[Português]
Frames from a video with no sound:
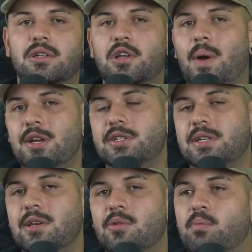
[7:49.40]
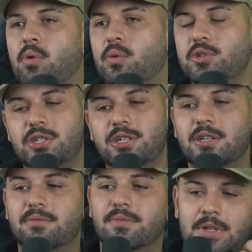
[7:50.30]
Então acho que tem um pouco
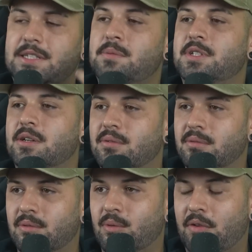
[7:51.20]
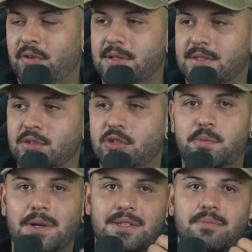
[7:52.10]
de decepção com a Freelancer, de
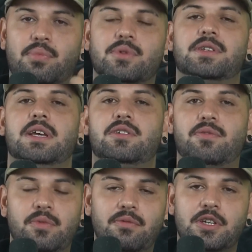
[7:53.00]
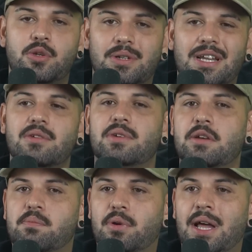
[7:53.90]
tipo assim, putz, a gente investiu tanto
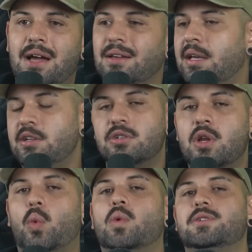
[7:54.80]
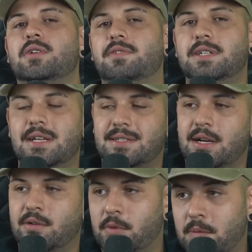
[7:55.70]
tempo por lá e a gente não conseguiu fazer dar
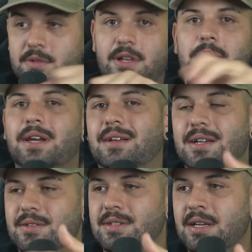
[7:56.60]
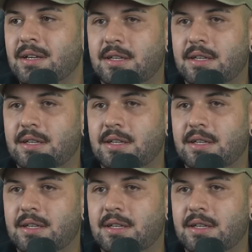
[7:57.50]
certo. Pelo menos os americanos, né?